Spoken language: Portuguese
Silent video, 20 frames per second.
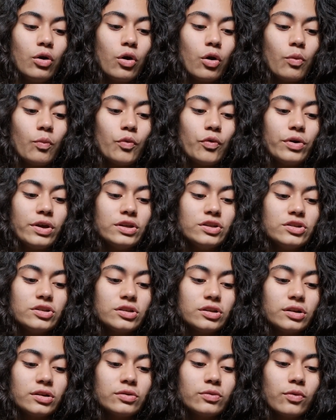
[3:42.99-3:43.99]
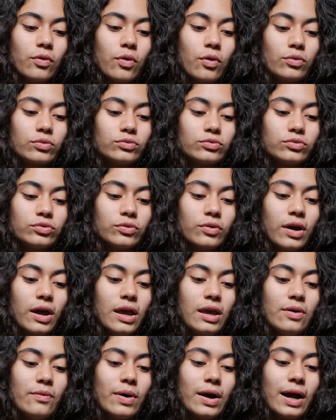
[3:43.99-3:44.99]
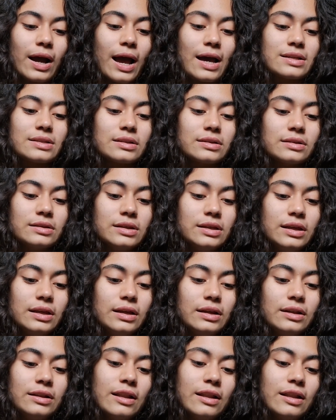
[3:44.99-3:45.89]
como um estranho conto em uma casa antiga